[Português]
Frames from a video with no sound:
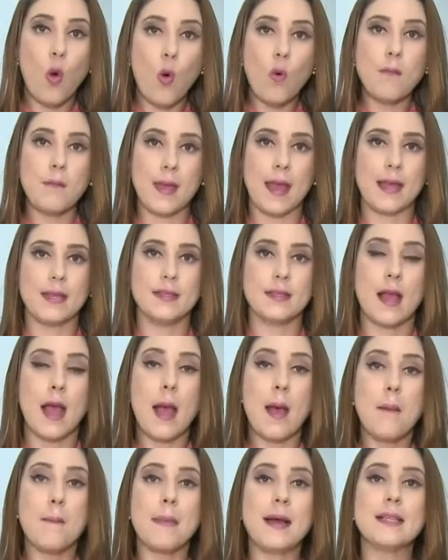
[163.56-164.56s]
um mês.
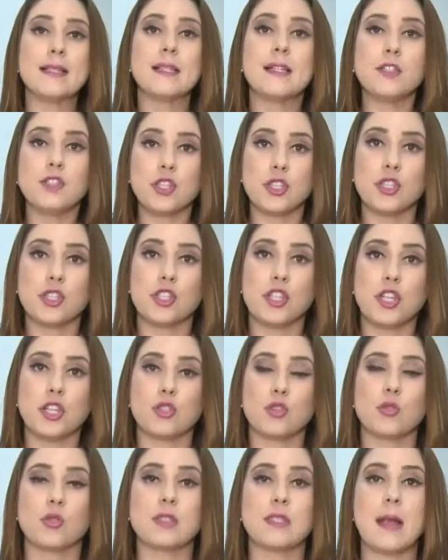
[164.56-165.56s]
Mas antes
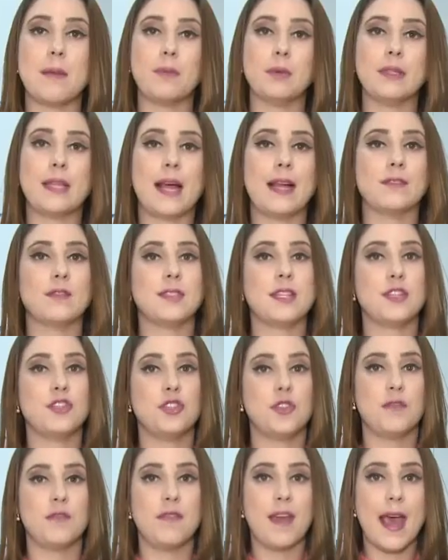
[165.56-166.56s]
disso, os deputados
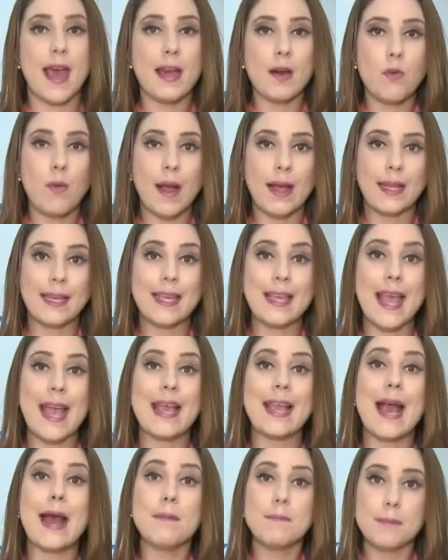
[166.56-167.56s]
estiveram aqui
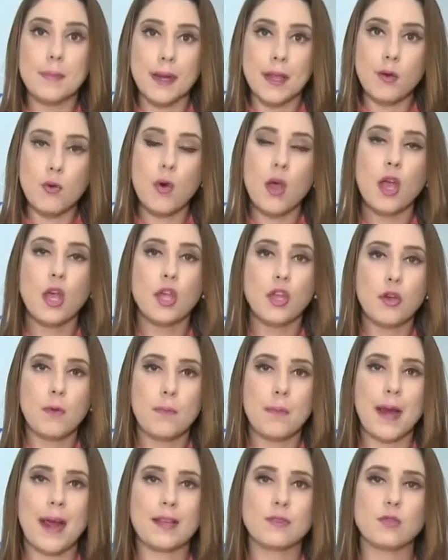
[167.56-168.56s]
em abril e o
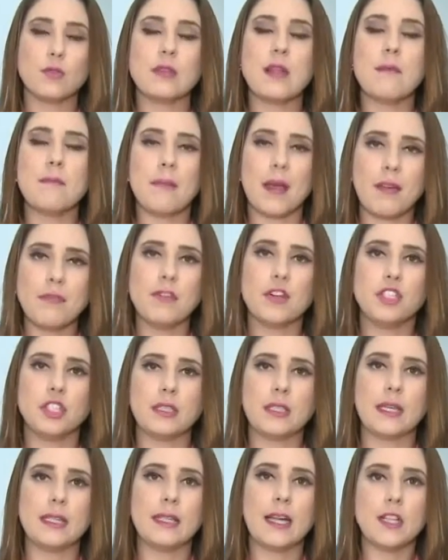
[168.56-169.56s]
prazo também foi de
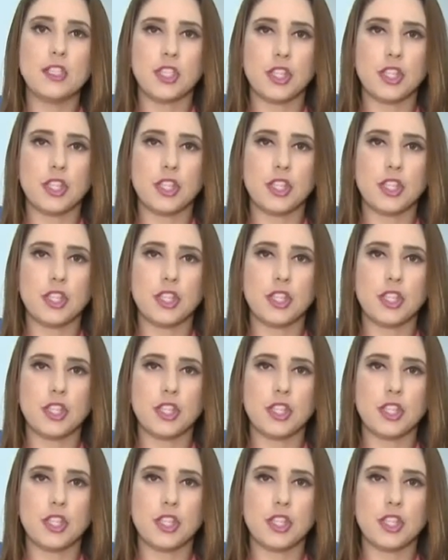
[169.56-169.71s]
30